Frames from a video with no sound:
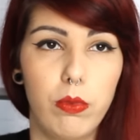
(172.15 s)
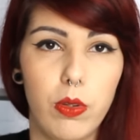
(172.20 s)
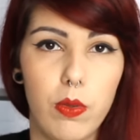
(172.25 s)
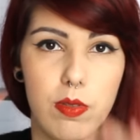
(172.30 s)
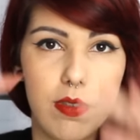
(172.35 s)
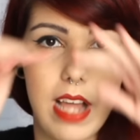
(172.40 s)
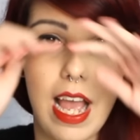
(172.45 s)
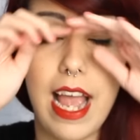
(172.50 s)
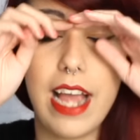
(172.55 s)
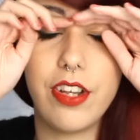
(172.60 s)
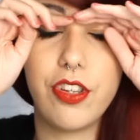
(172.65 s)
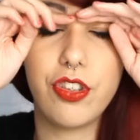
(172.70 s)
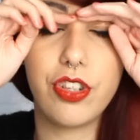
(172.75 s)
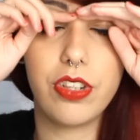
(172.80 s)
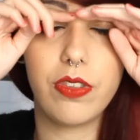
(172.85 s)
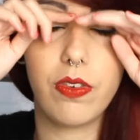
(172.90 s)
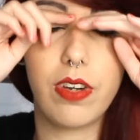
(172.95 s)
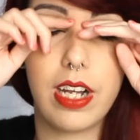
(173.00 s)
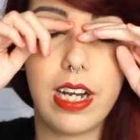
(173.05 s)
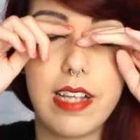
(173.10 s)
Então, se a
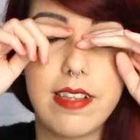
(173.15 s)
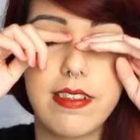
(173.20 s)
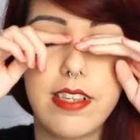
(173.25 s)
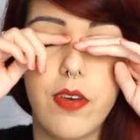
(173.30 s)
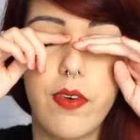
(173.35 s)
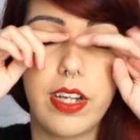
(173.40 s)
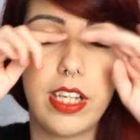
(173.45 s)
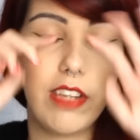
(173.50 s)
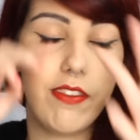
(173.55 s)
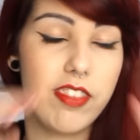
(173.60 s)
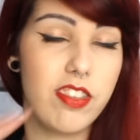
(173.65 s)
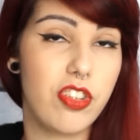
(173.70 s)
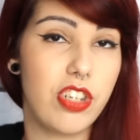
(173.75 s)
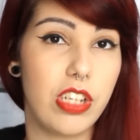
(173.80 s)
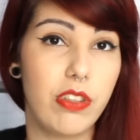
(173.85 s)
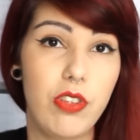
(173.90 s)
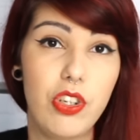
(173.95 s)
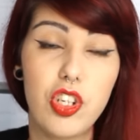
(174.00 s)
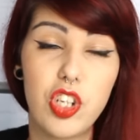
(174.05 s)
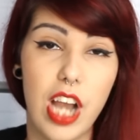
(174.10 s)
retinho cresceu aqui, você
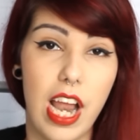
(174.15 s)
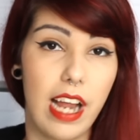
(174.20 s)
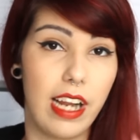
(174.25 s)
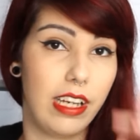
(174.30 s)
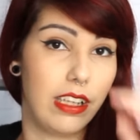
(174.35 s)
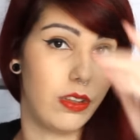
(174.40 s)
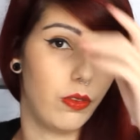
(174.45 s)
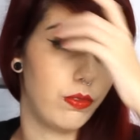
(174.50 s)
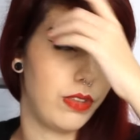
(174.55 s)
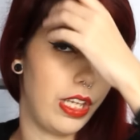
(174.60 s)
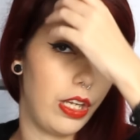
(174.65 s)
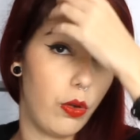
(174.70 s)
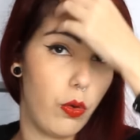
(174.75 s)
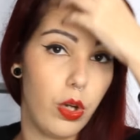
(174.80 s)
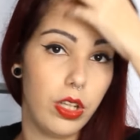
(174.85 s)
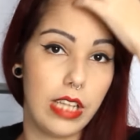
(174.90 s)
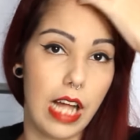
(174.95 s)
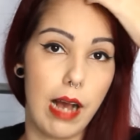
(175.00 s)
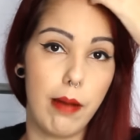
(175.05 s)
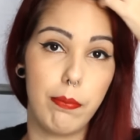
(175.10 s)
já não enxerga, então tem que
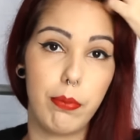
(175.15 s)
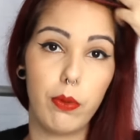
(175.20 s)
cortar.